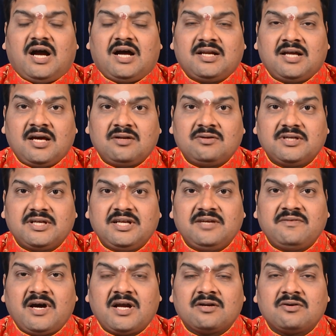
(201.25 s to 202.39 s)
అనారోగ్య
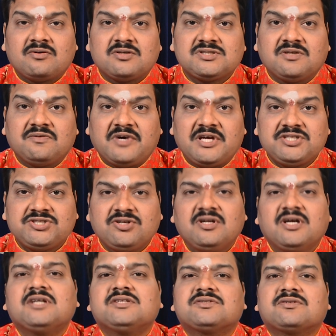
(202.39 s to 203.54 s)
నివారణ కోసం వైద్యులు
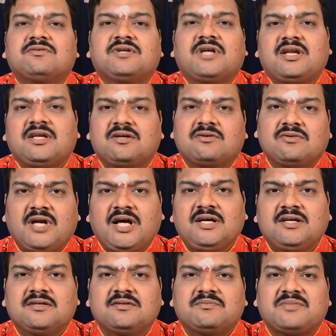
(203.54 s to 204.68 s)
కలుసుకోవటానికి కూడా
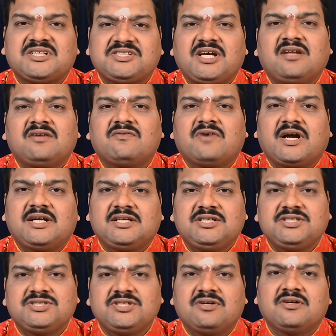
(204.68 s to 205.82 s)
మధ్యాహ్నం ఒకటి
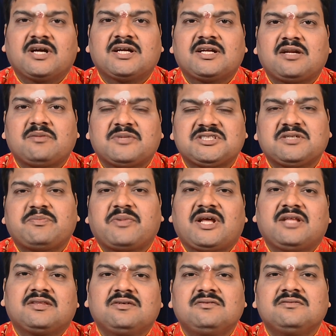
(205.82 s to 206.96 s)
నుంచి రెండు గంటల మధ్య
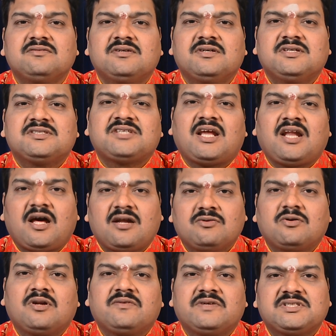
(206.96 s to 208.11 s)
ప్రాంతం చాలా
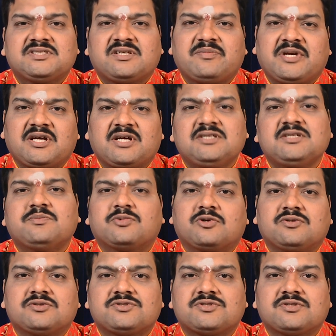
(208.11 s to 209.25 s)
అనుకూలమైన సమయంగా
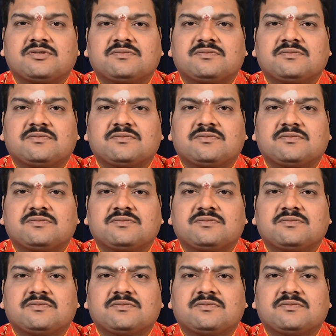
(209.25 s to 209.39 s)
చెప్పుకోవచ్చు